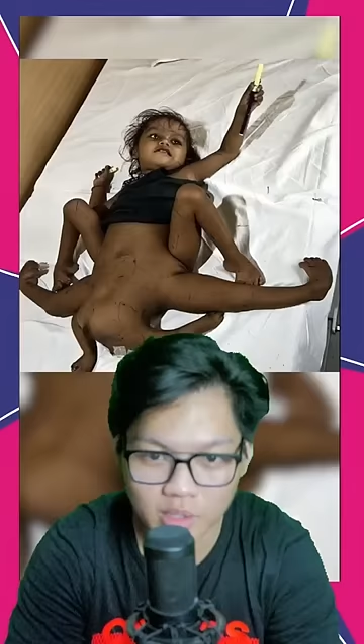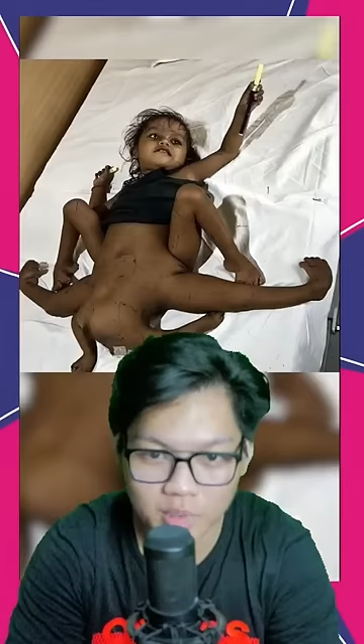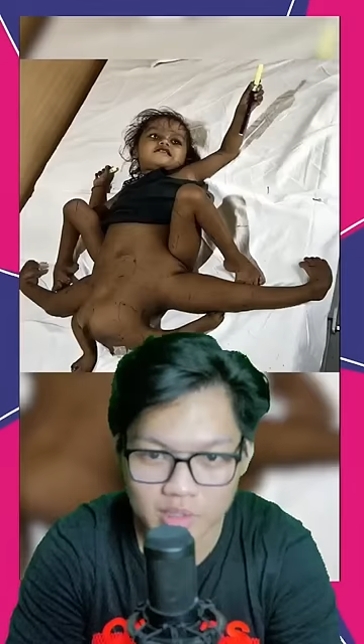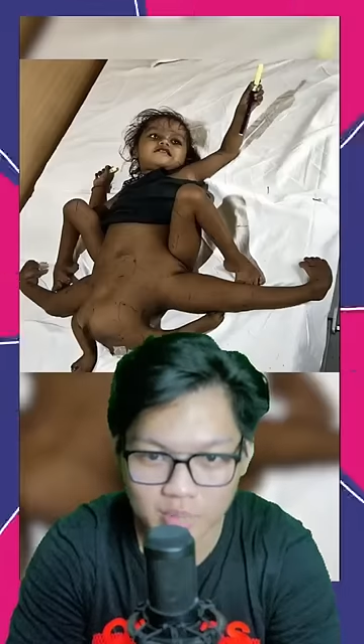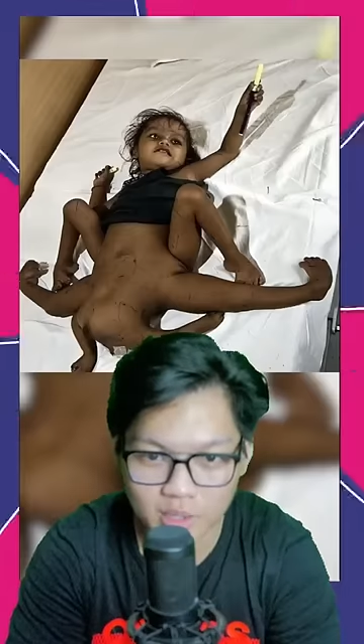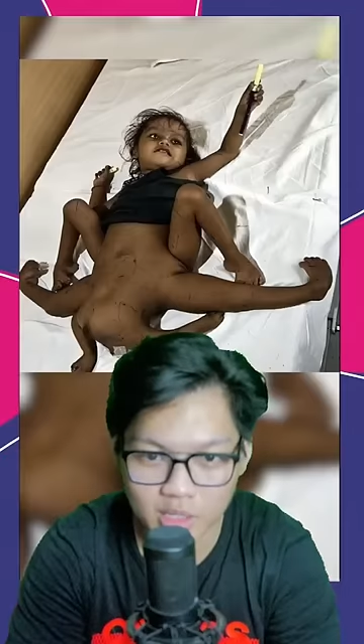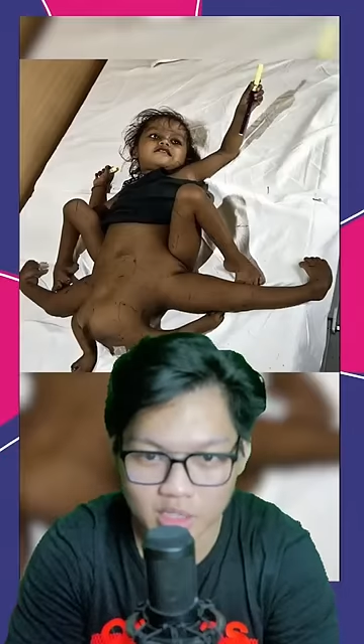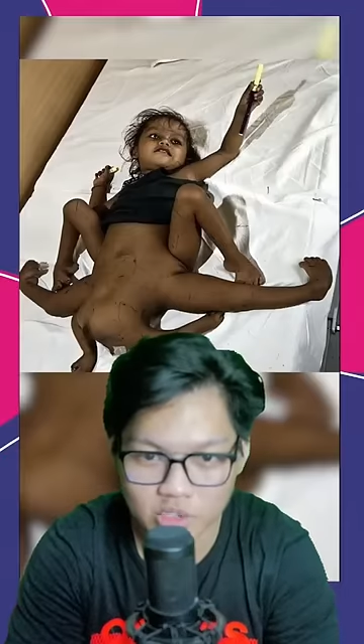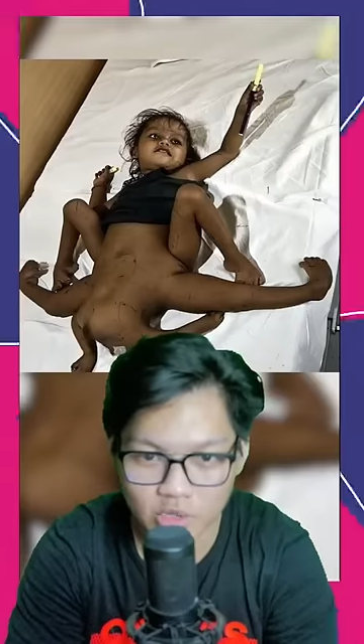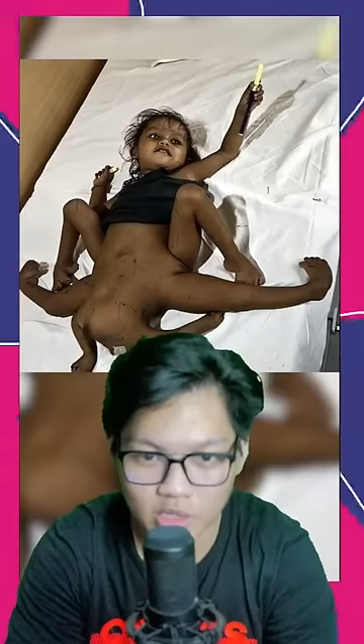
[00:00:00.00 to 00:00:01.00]
pertama ada
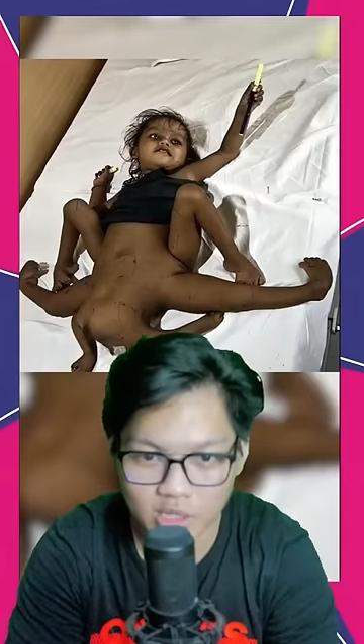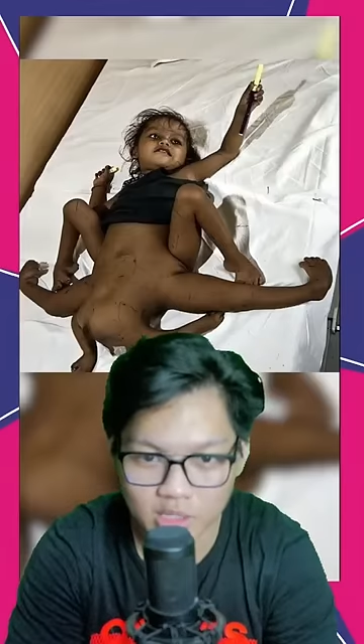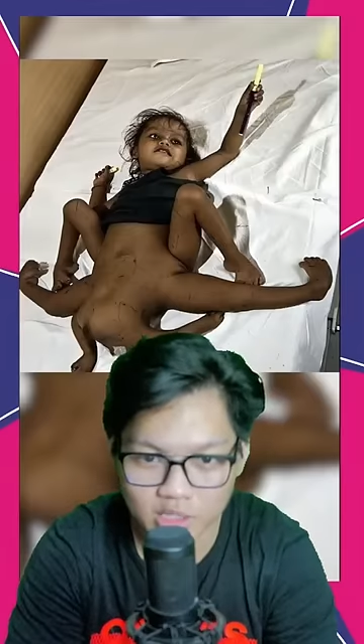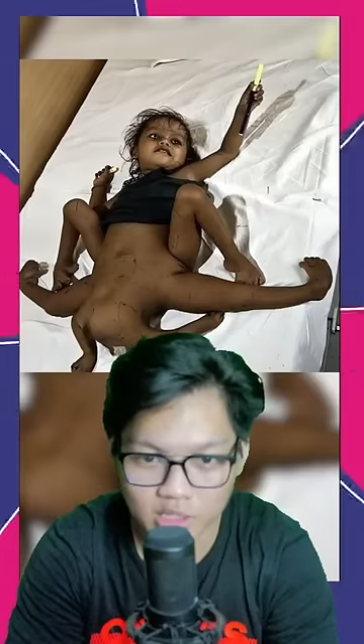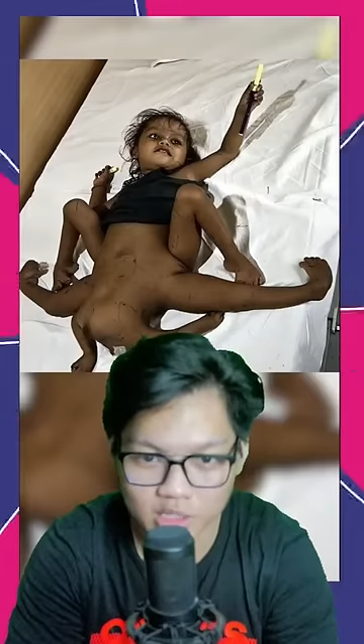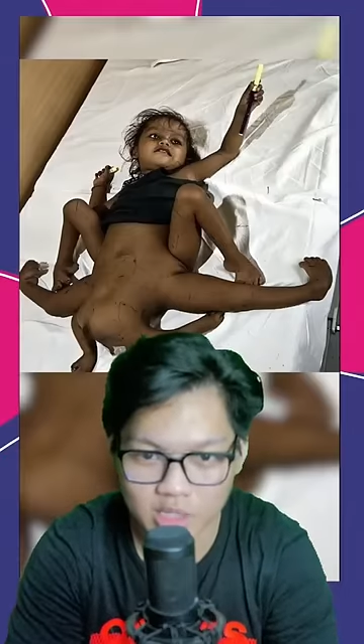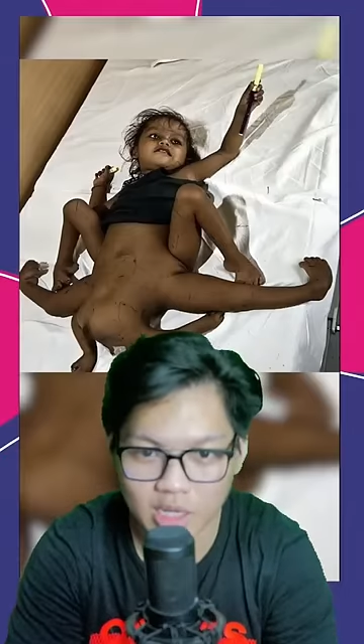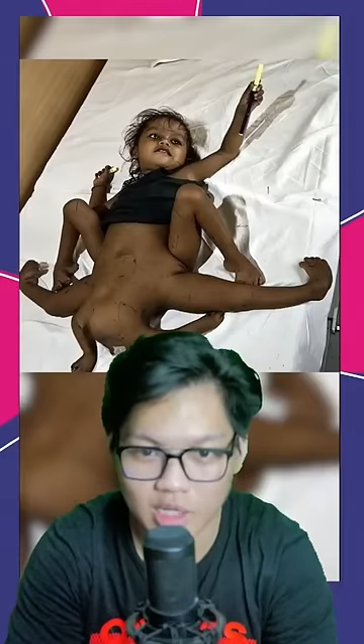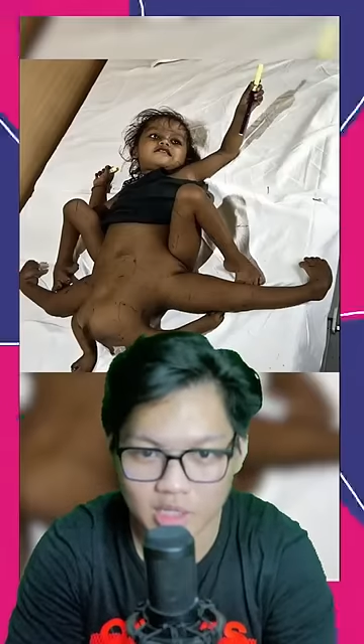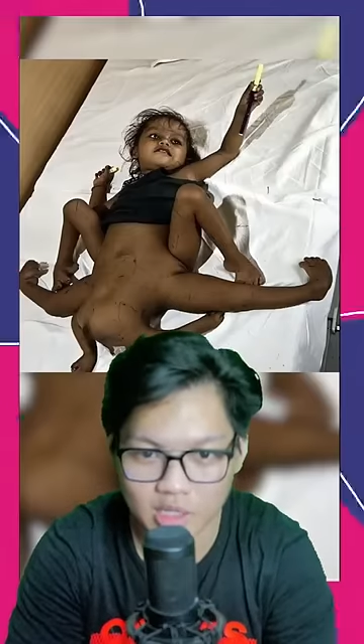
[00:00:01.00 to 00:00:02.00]
seorang anak yang
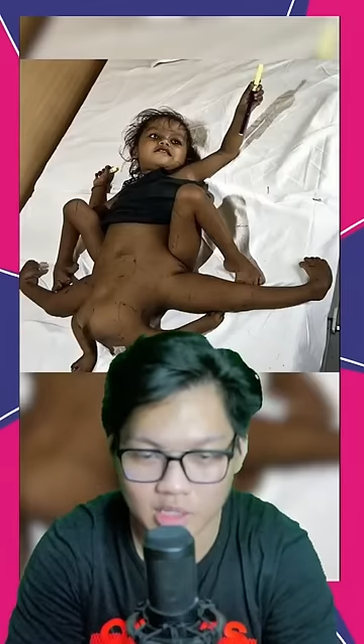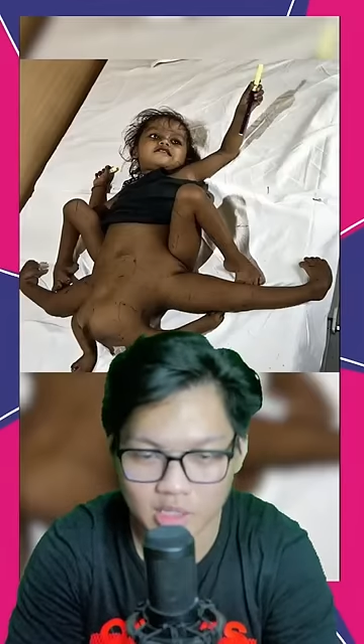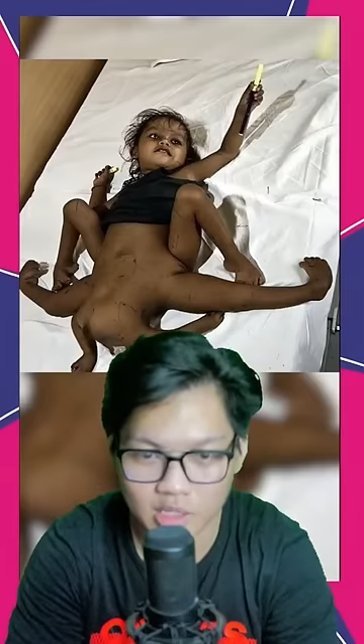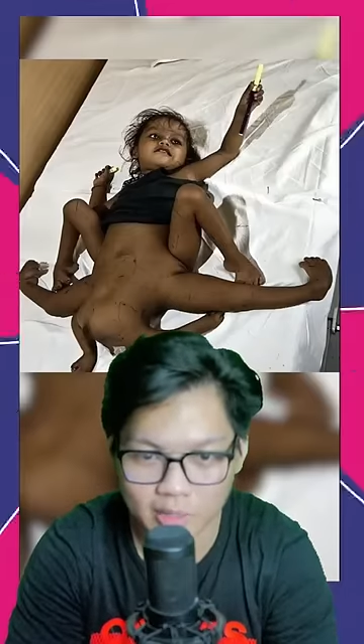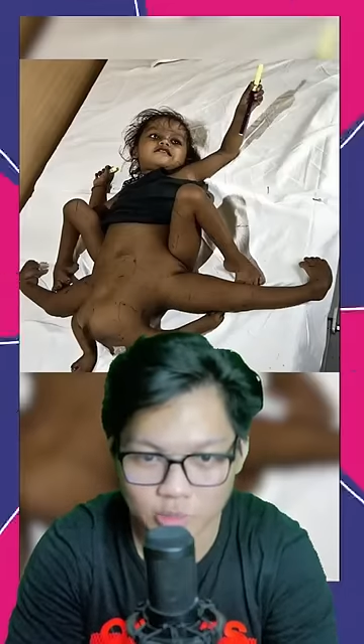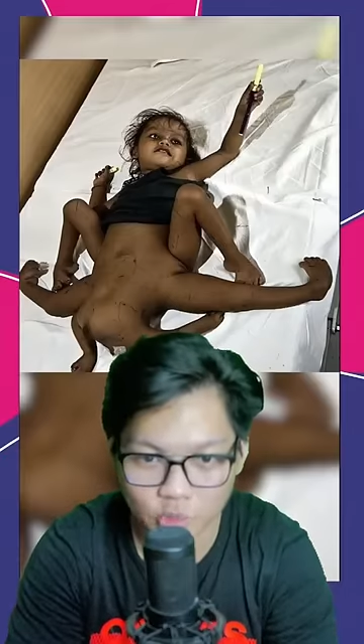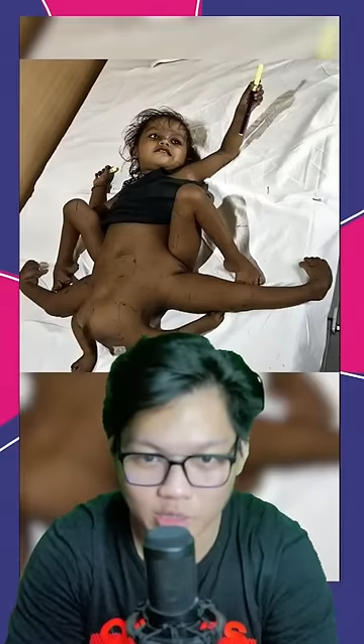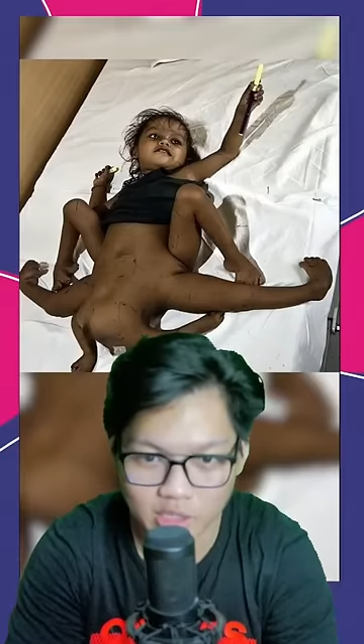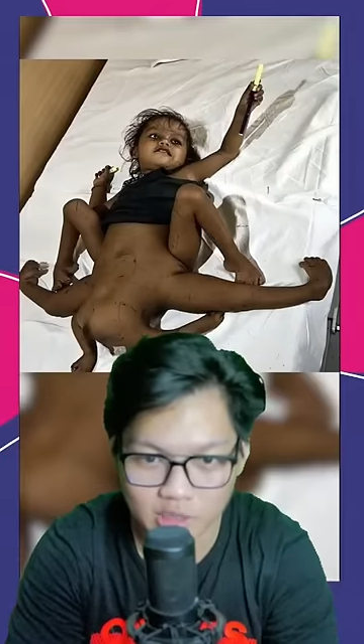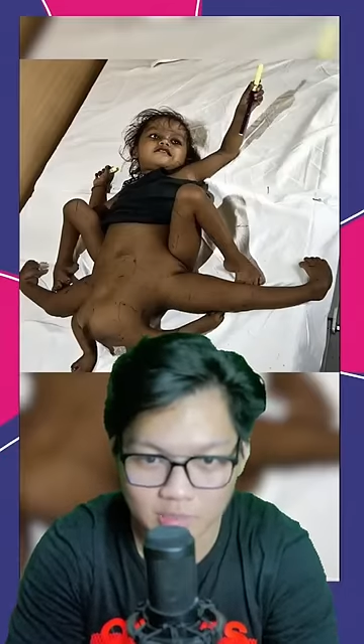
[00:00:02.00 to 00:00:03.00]
terlahir dengan 6
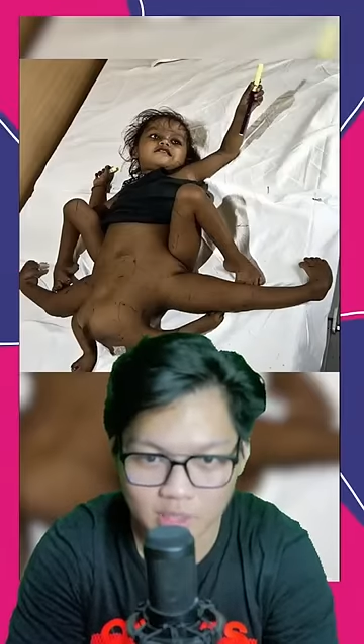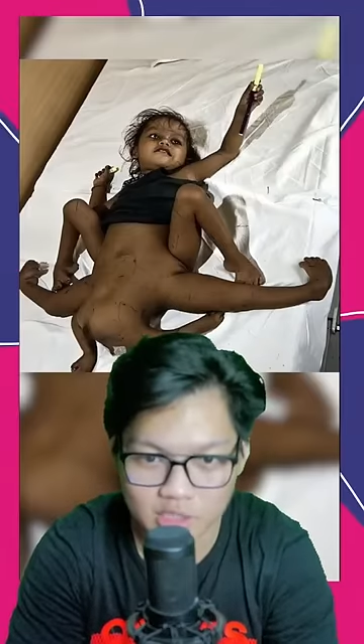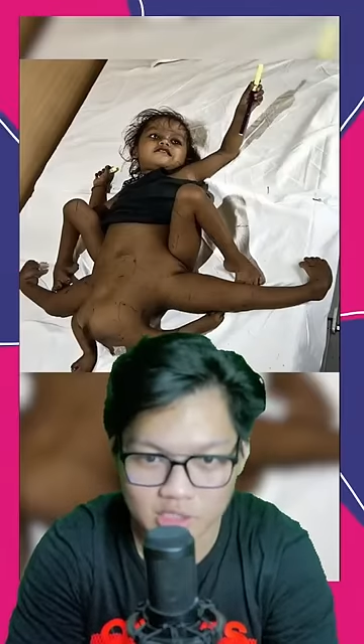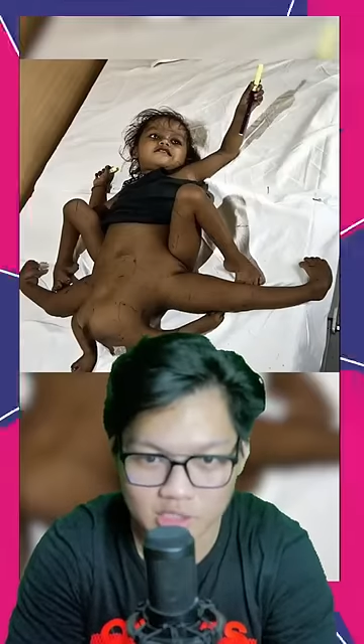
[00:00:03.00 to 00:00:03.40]
tungkai tambahan, jadi